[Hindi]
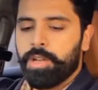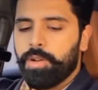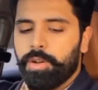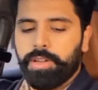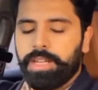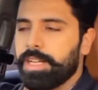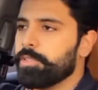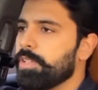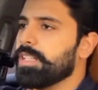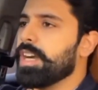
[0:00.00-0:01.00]
और अगर
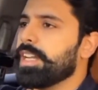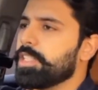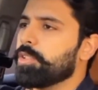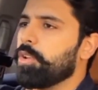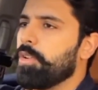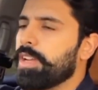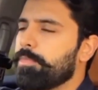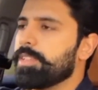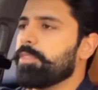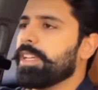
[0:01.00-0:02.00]
थोड़ी गाड़ी का जो कौन है
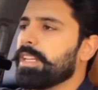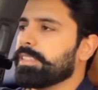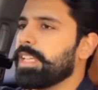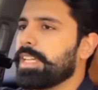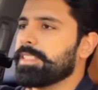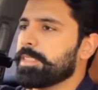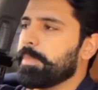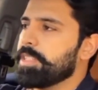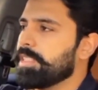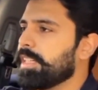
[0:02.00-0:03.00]
मुझे वो ये लगता है कि
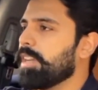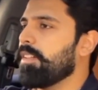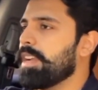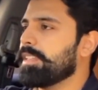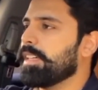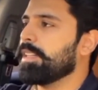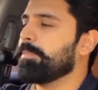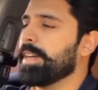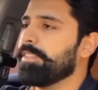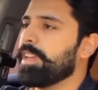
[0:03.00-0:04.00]
सस्पेंशन के हवाले से अगर
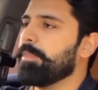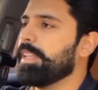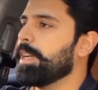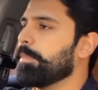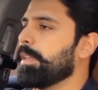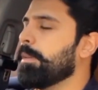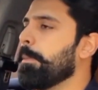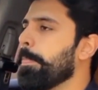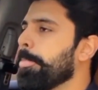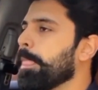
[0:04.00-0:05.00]
बड़ी फैमिली है आपकी
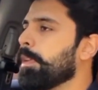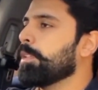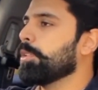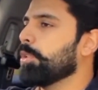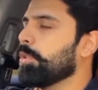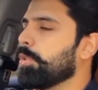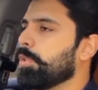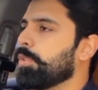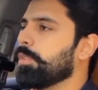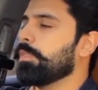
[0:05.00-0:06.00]
तो
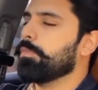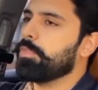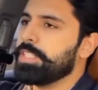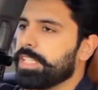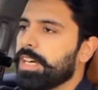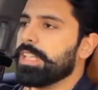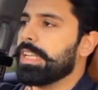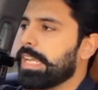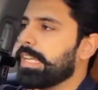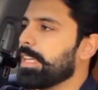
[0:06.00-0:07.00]
वो नीचे गाड़ी
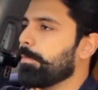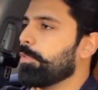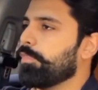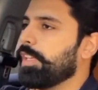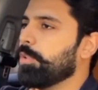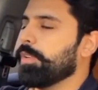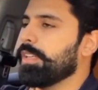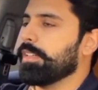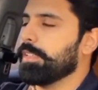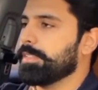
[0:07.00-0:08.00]
लगेगी आपको फील होगी
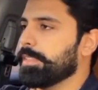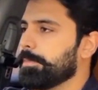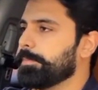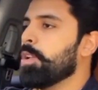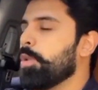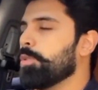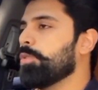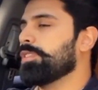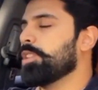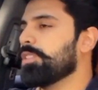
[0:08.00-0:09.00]
लगना इसका और
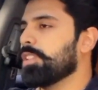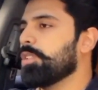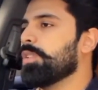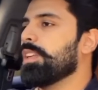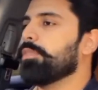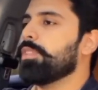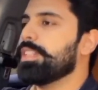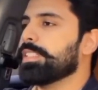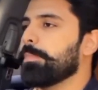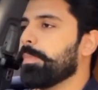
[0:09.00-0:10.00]
दूसरा जो इसका कौन है वो है
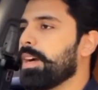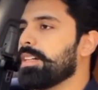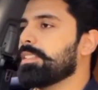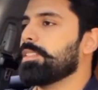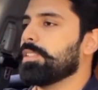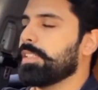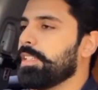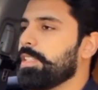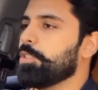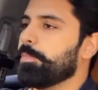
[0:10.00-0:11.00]
इसकी पार्ट्स
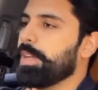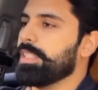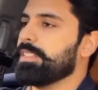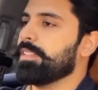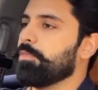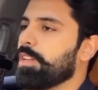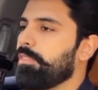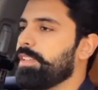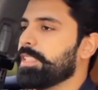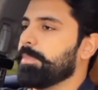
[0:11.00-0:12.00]
की जो प्राइस हैं वो
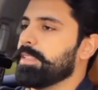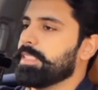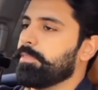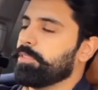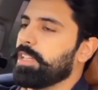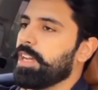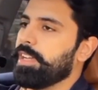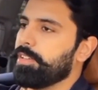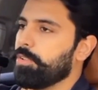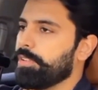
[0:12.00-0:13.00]
काफ़ी एक्सपेंसिव ऑन द
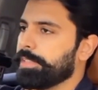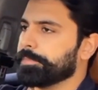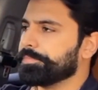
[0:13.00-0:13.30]
हायर नोट है